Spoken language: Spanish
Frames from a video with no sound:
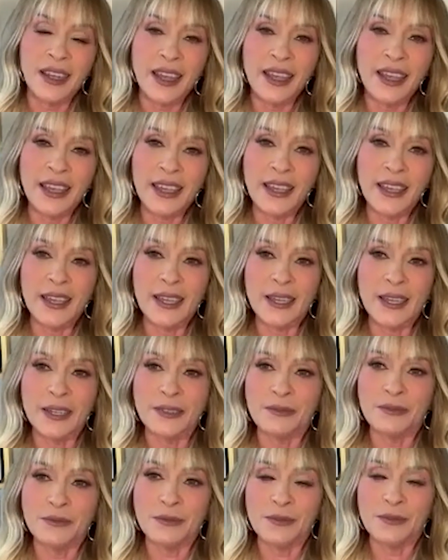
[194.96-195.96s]

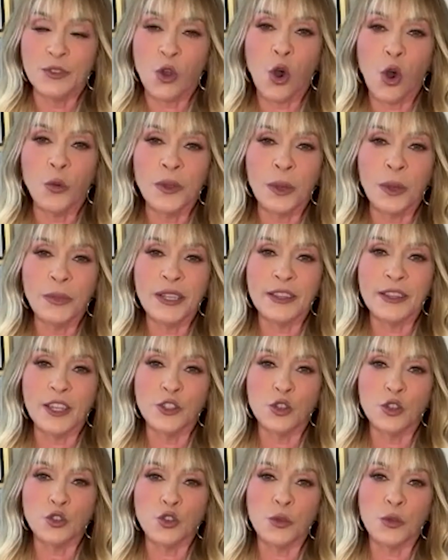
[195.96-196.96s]
Eh, obviamente
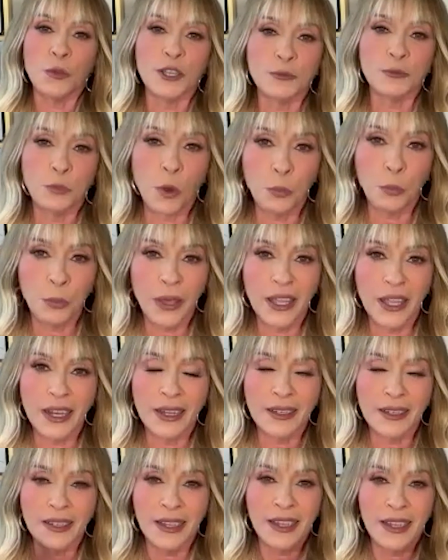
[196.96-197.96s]
yo soy más
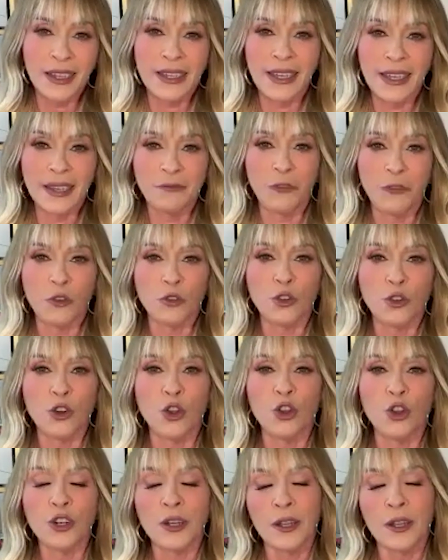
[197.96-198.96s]
popera que
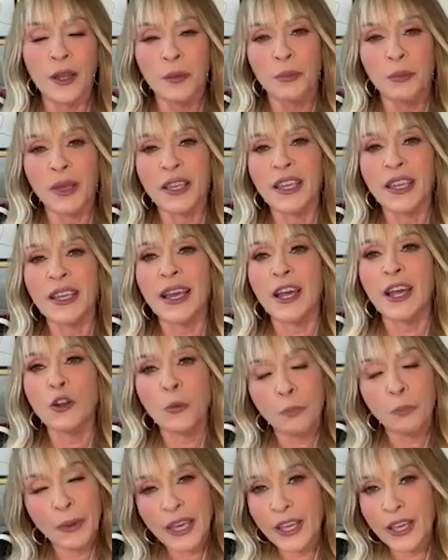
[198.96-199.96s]
folclore
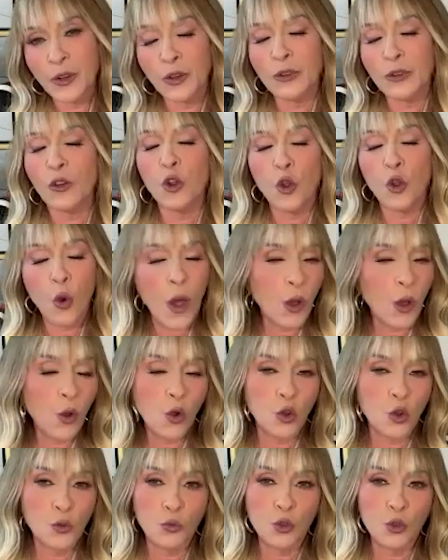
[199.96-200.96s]
mexicano, pero lo
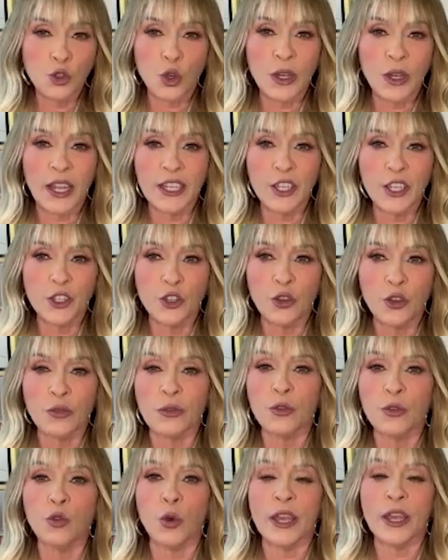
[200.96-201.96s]
hago con mucho cariño.
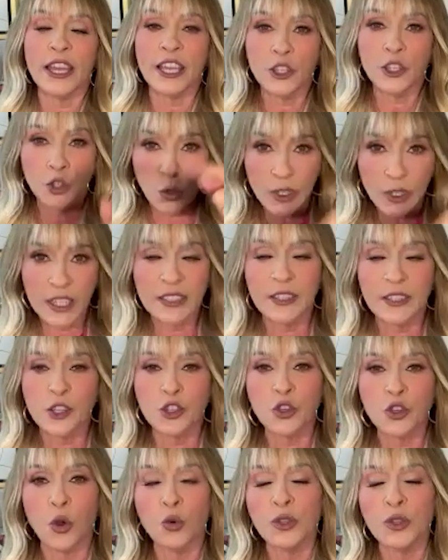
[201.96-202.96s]
Lo he hecho en este
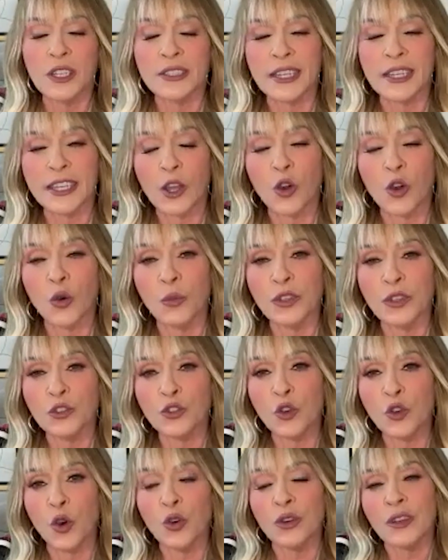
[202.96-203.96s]
show desde que
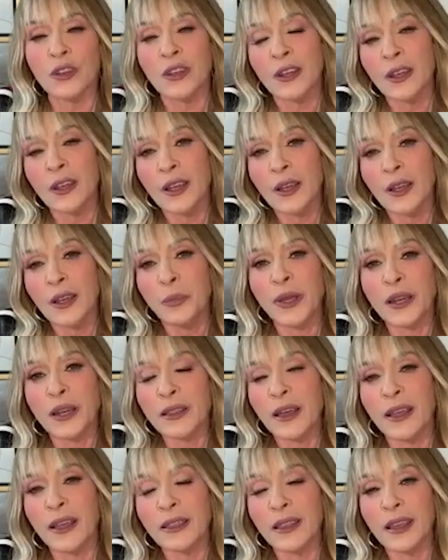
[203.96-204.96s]
comenzó,
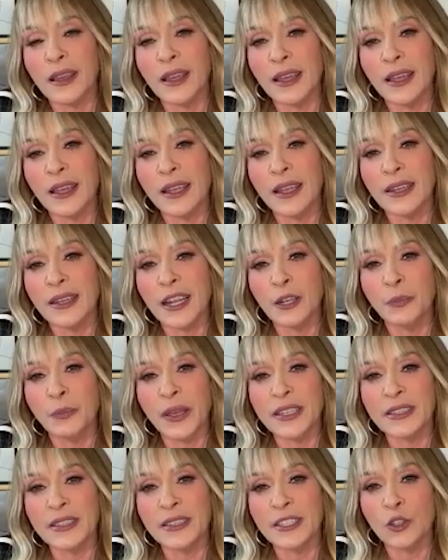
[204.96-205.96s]
¿verdad? Eh, en el
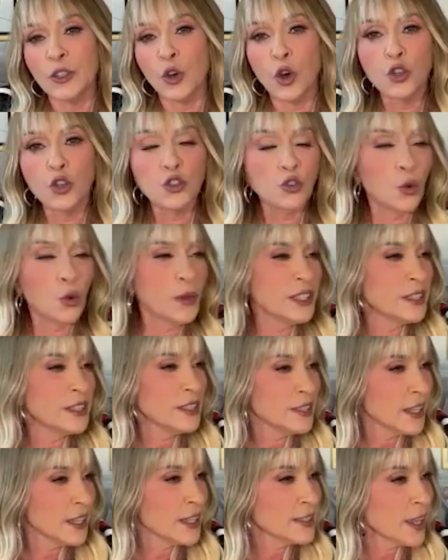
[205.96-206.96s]
22 o
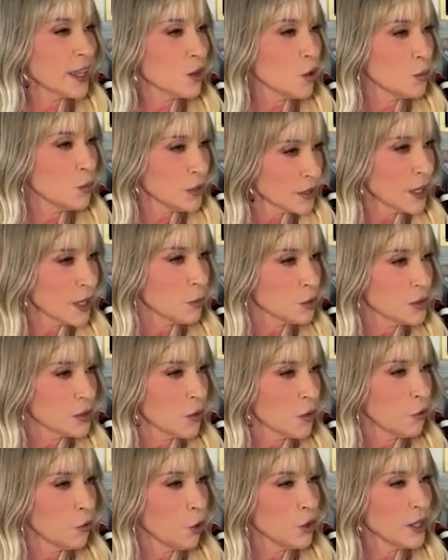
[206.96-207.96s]
23 que comenzamos
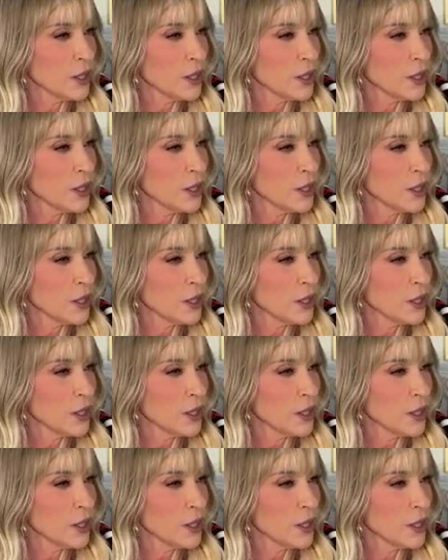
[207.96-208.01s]
a